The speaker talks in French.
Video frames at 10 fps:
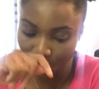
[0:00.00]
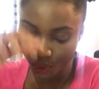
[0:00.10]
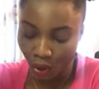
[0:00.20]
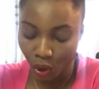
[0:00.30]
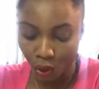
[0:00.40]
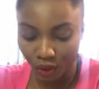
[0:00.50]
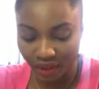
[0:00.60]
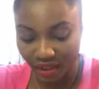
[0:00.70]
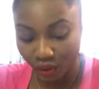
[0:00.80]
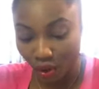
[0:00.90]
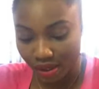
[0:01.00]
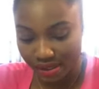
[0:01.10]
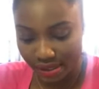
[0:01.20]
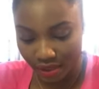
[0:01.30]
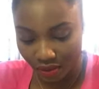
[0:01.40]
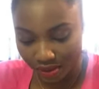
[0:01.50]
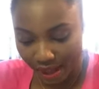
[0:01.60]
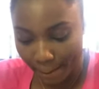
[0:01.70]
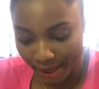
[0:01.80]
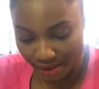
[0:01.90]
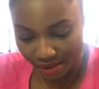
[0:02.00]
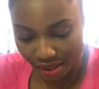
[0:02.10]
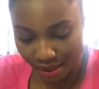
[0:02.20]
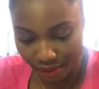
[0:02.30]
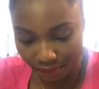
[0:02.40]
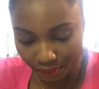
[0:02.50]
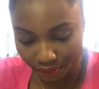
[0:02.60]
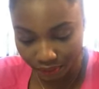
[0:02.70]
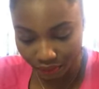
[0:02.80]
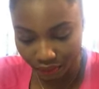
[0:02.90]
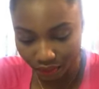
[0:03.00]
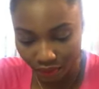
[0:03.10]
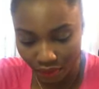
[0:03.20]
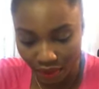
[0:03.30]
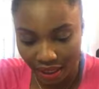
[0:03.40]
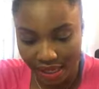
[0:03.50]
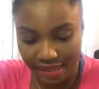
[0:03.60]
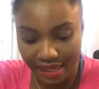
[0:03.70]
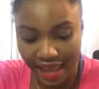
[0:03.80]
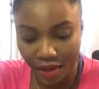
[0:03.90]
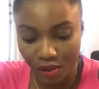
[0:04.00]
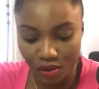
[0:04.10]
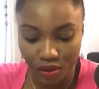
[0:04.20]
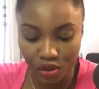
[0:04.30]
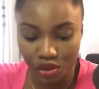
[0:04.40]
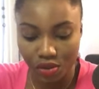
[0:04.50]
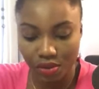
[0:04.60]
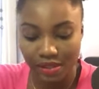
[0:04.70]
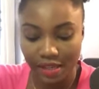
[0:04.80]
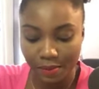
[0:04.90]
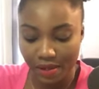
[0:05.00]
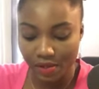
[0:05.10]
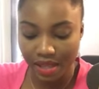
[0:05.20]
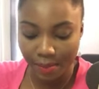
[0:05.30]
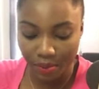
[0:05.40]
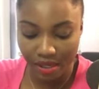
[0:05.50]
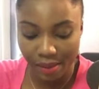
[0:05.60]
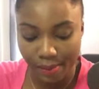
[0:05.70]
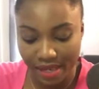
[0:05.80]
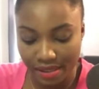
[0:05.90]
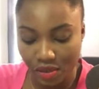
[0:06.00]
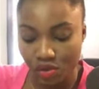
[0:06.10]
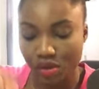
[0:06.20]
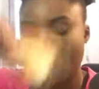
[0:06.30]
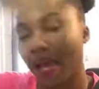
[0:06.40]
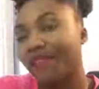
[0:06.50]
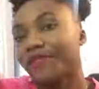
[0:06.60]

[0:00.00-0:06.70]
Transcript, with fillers: le côté toxique de sa personne et s'il y a une seule chose que cette personne a peut-être passé du temps à